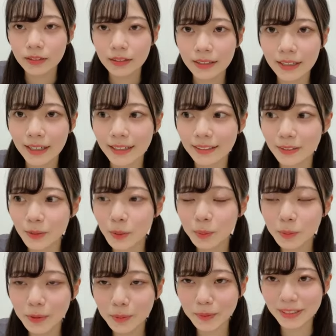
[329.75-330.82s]
なんかどう
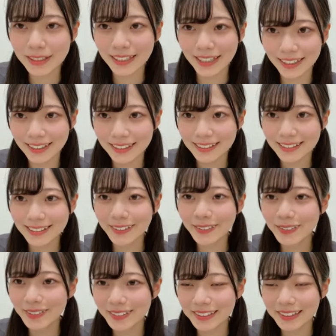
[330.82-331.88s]
思いますか
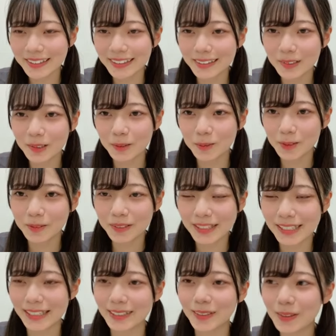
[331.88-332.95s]
シャッフルされると思います
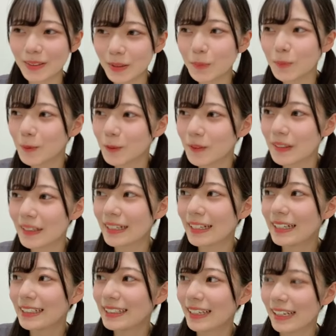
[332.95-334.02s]
かそれとも
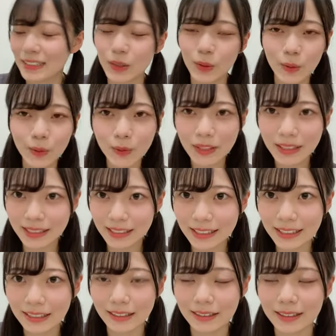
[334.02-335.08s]
なんかその時
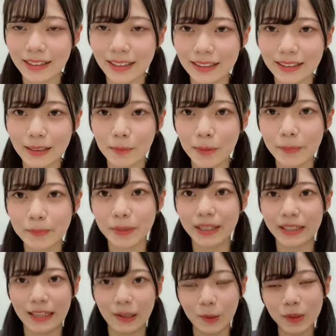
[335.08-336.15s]
にやったメンバー
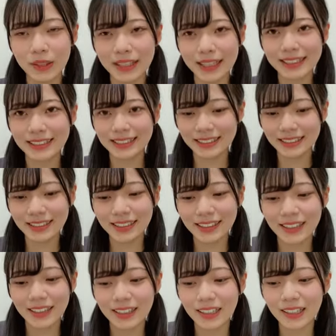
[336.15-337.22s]
で同じ
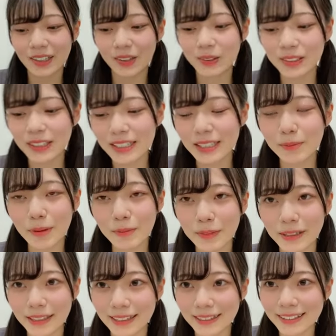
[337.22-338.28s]
同じ
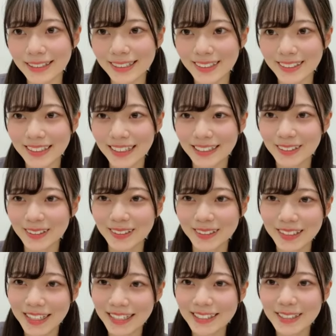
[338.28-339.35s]
メンバーでやってそのなんかちょっと
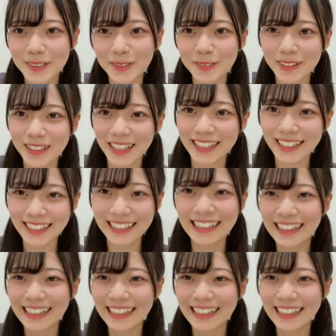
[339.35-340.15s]
成長みたいな